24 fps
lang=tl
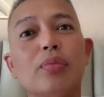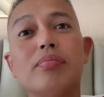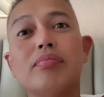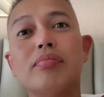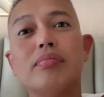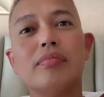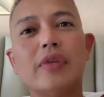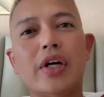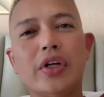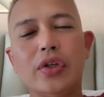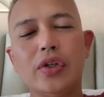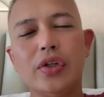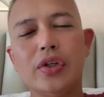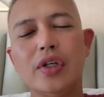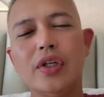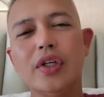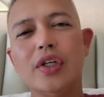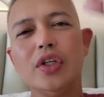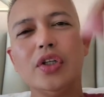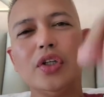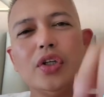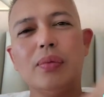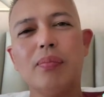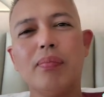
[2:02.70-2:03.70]
yung ano
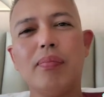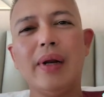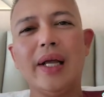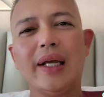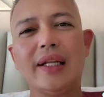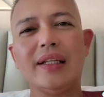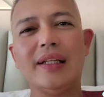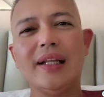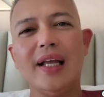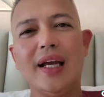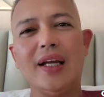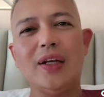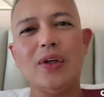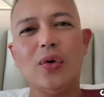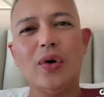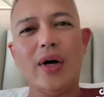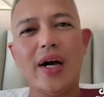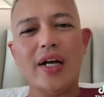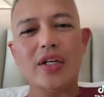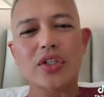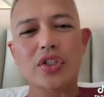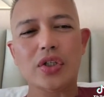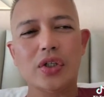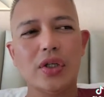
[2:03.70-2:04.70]
yung bloodline ng
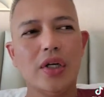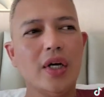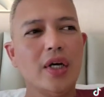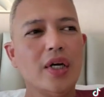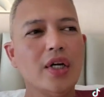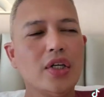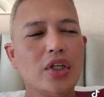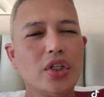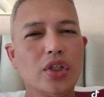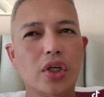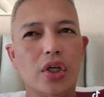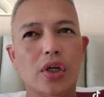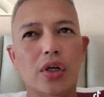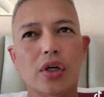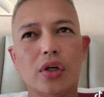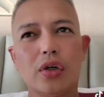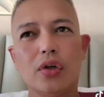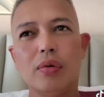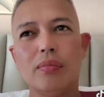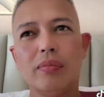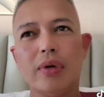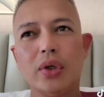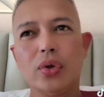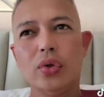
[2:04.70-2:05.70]
aso so
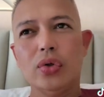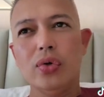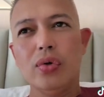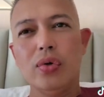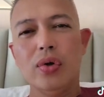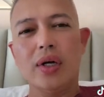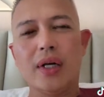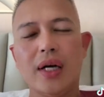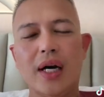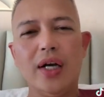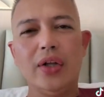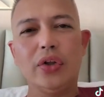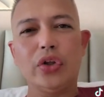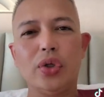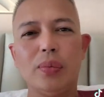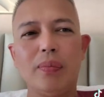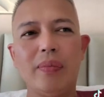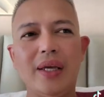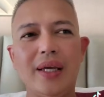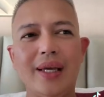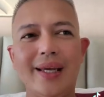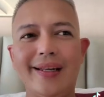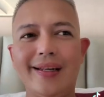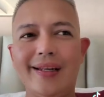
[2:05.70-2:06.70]
kung marunong kang
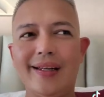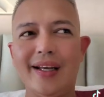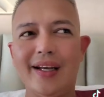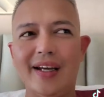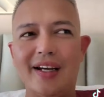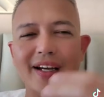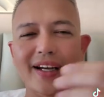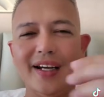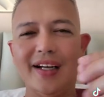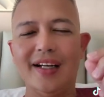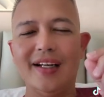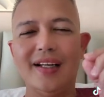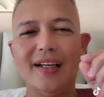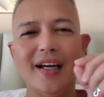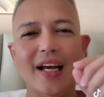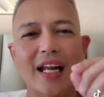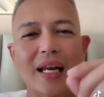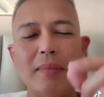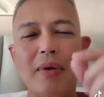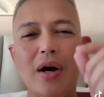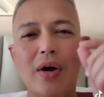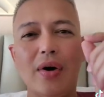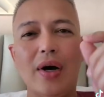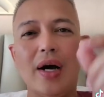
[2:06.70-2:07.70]
tumingin ng
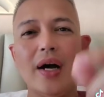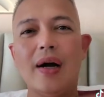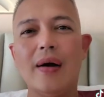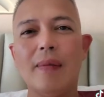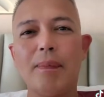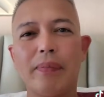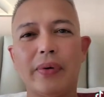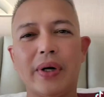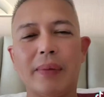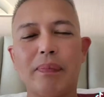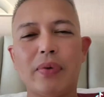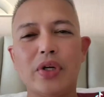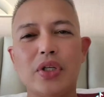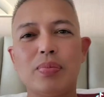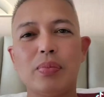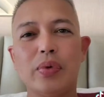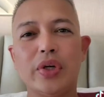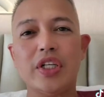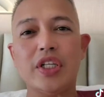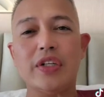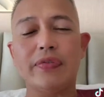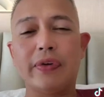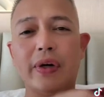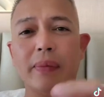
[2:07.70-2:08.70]
ba ang purpose
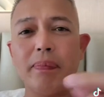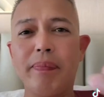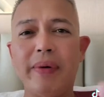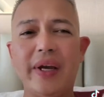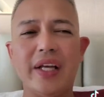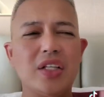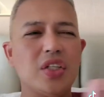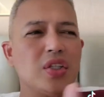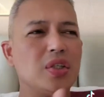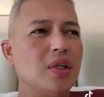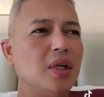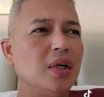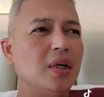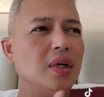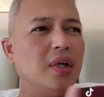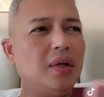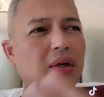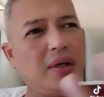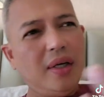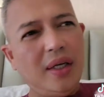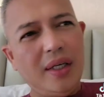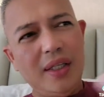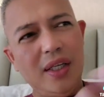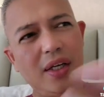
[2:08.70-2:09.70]
mo is for pets
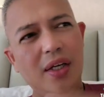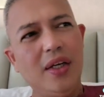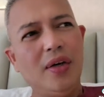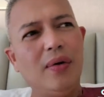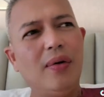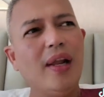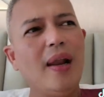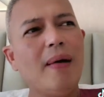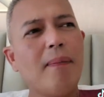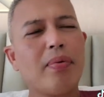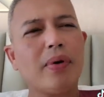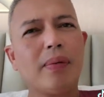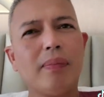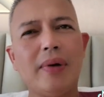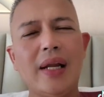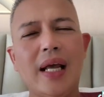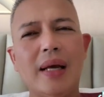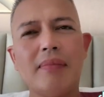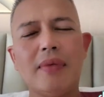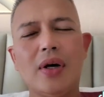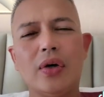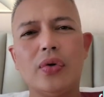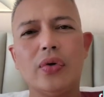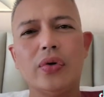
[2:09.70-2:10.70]
Ade, eh, walang
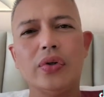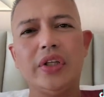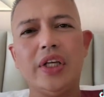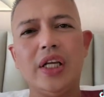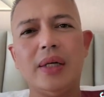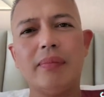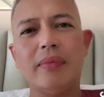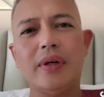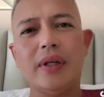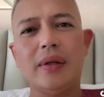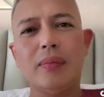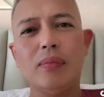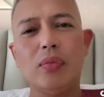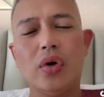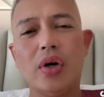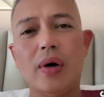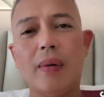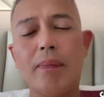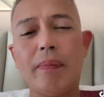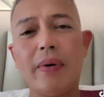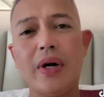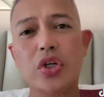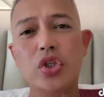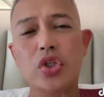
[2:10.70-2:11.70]
problema kung hindi naman
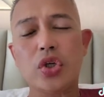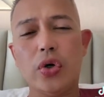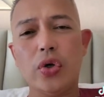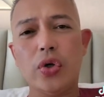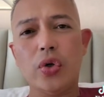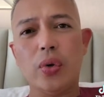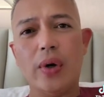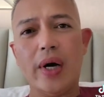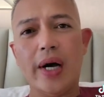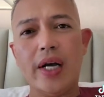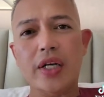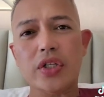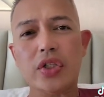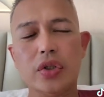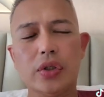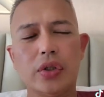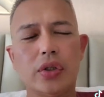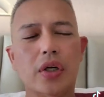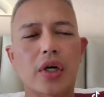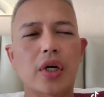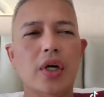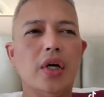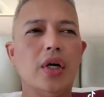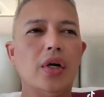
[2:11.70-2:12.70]
mukhang pang show yung
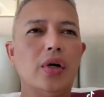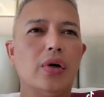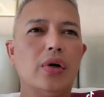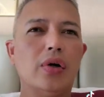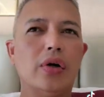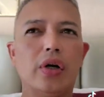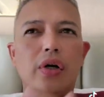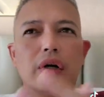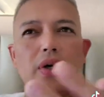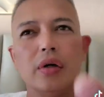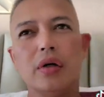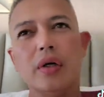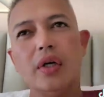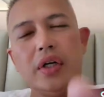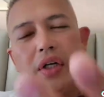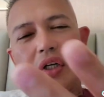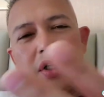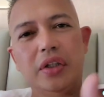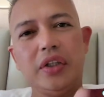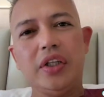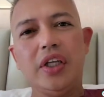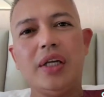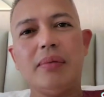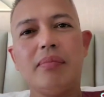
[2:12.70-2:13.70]
aso or
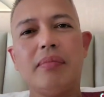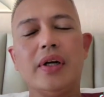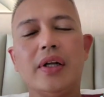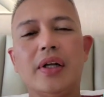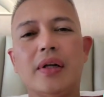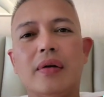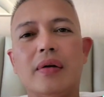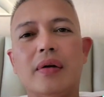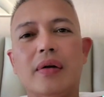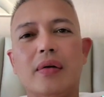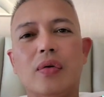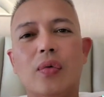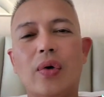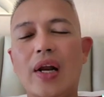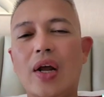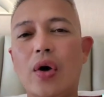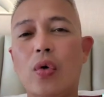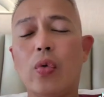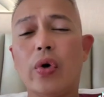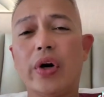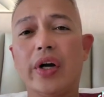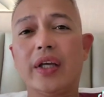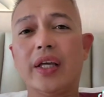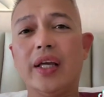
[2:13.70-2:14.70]
hindi naman
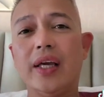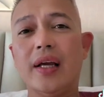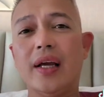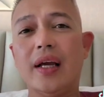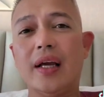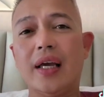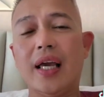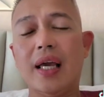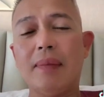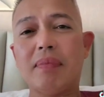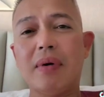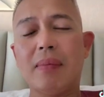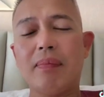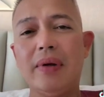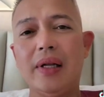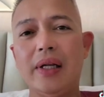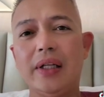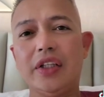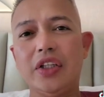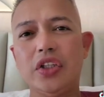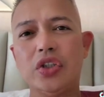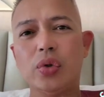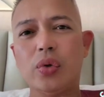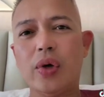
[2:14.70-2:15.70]
walang working
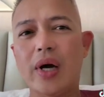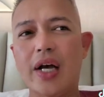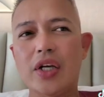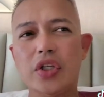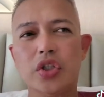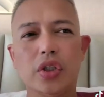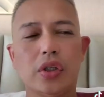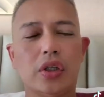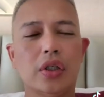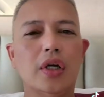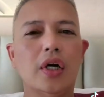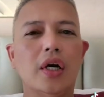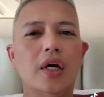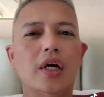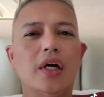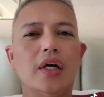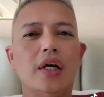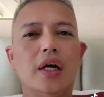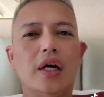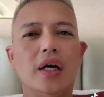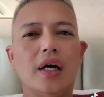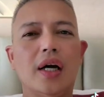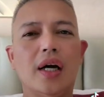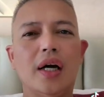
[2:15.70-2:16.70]
capabilities yung aso.
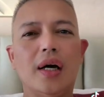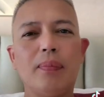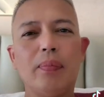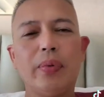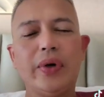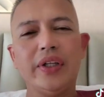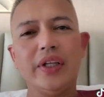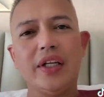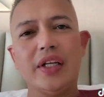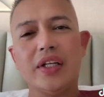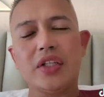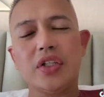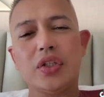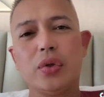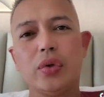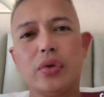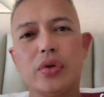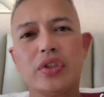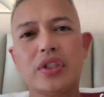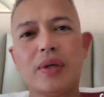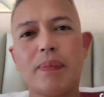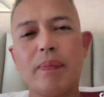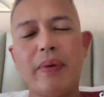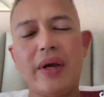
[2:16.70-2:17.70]
Uh, pwede na
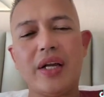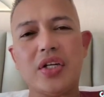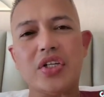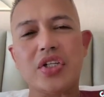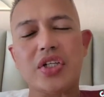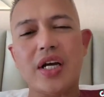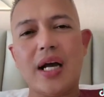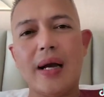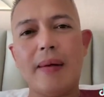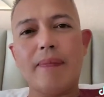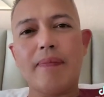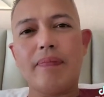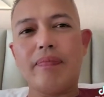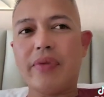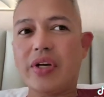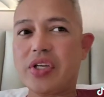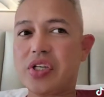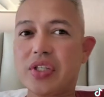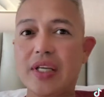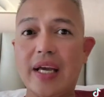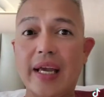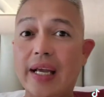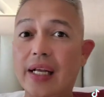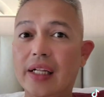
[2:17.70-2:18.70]
siguro sa pet shop
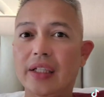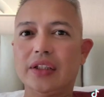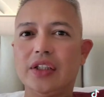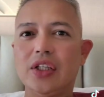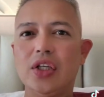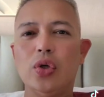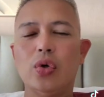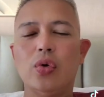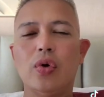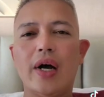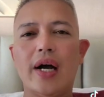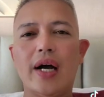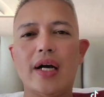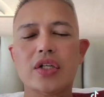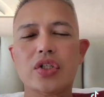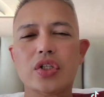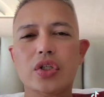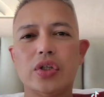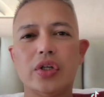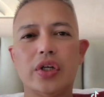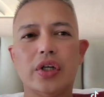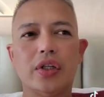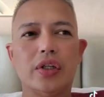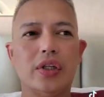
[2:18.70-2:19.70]
basta healthy yung
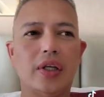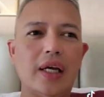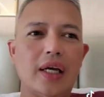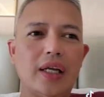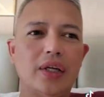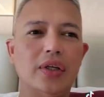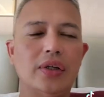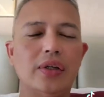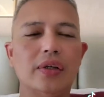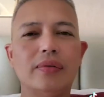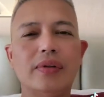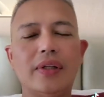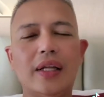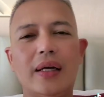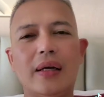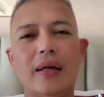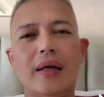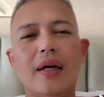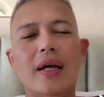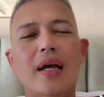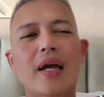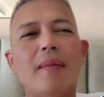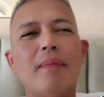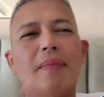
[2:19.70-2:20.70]
aso an, ano na.
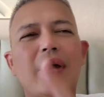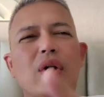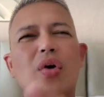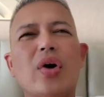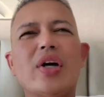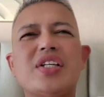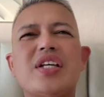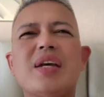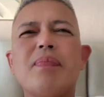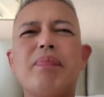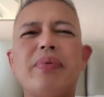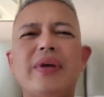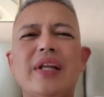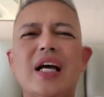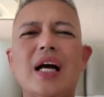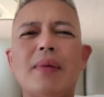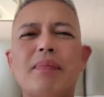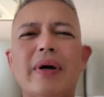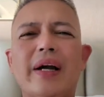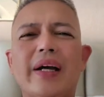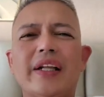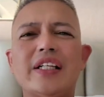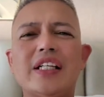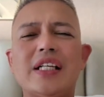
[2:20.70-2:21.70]
Pero kasi
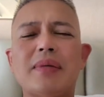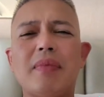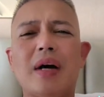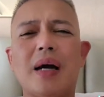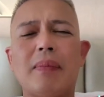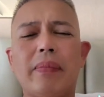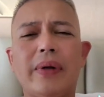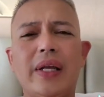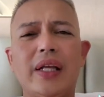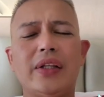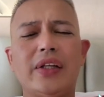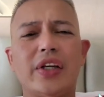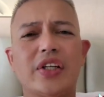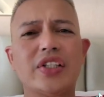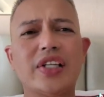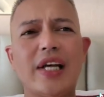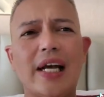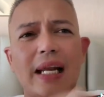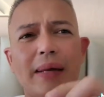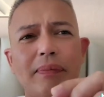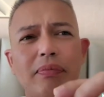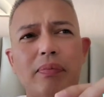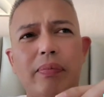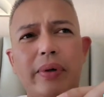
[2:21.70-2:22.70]
pinakamaganda sa mga breeders,
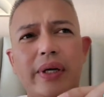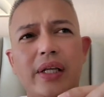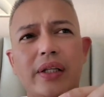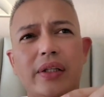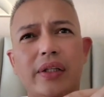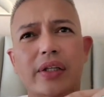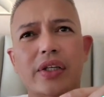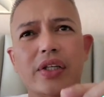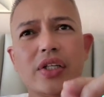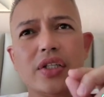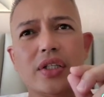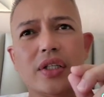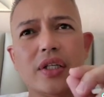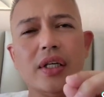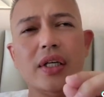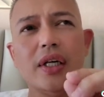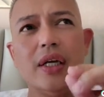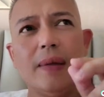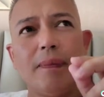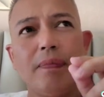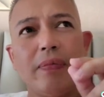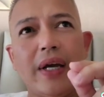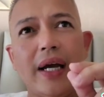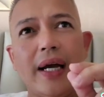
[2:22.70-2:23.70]
alam breeders,
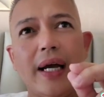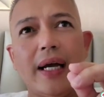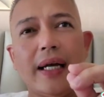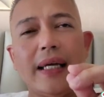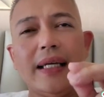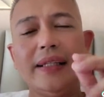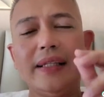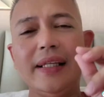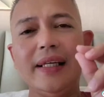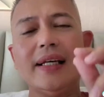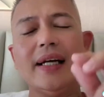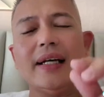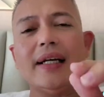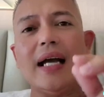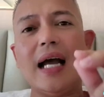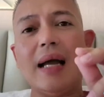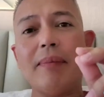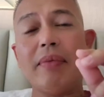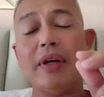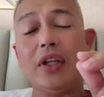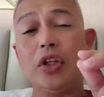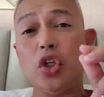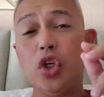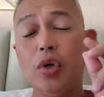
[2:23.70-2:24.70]
uh, hindi
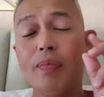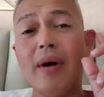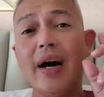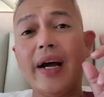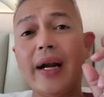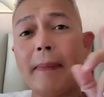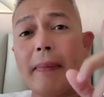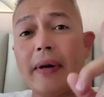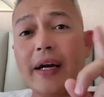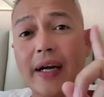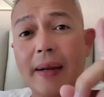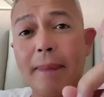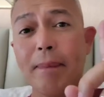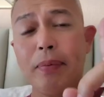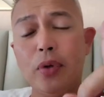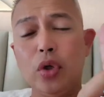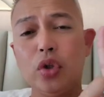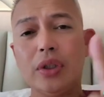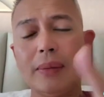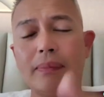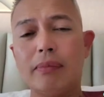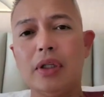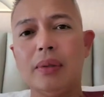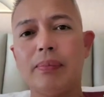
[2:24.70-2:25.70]
gagamit yung mga
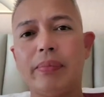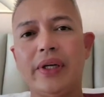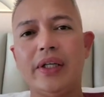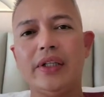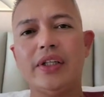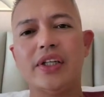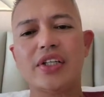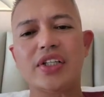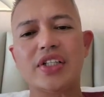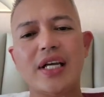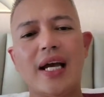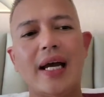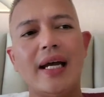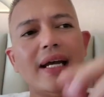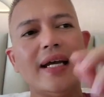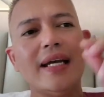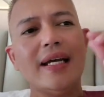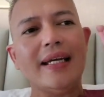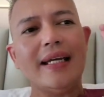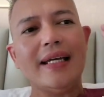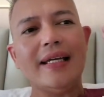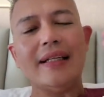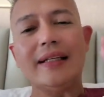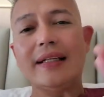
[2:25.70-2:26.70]
reputable breeders ah
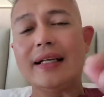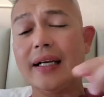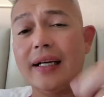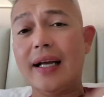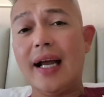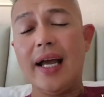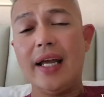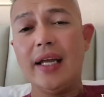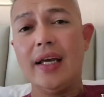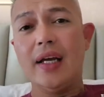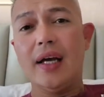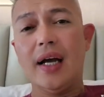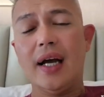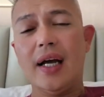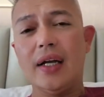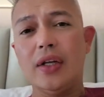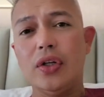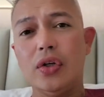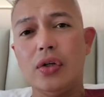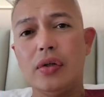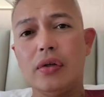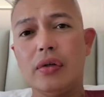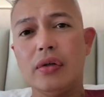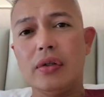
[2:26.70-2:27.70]
kagaya
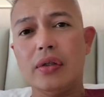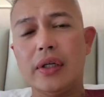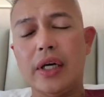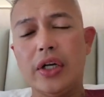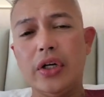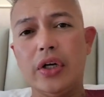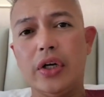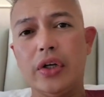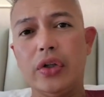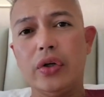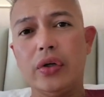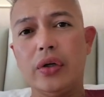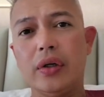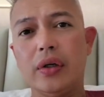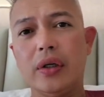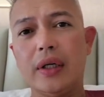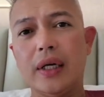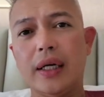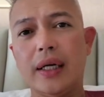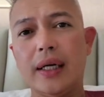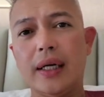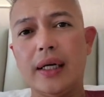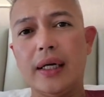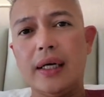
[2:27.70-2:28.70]
nung ano nung
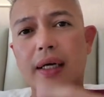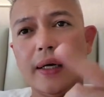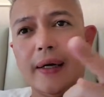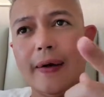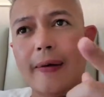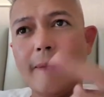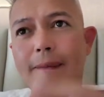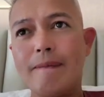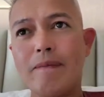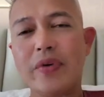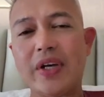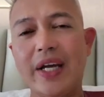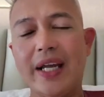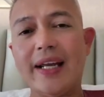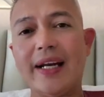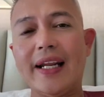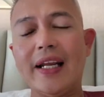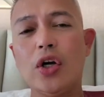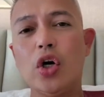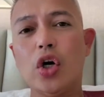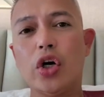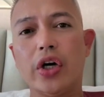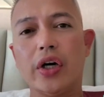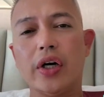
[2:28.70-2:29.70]
uh, kay
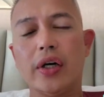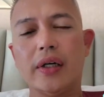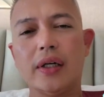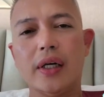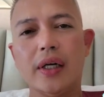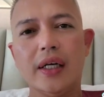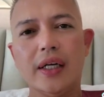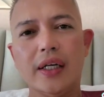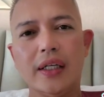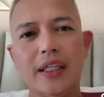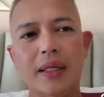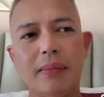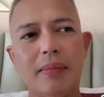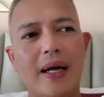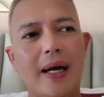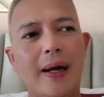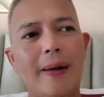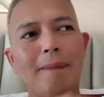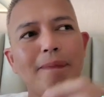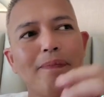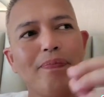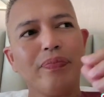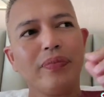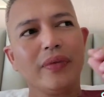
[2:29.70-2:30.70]
Rigor, di
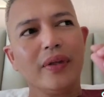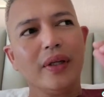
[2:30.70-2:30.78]
ba?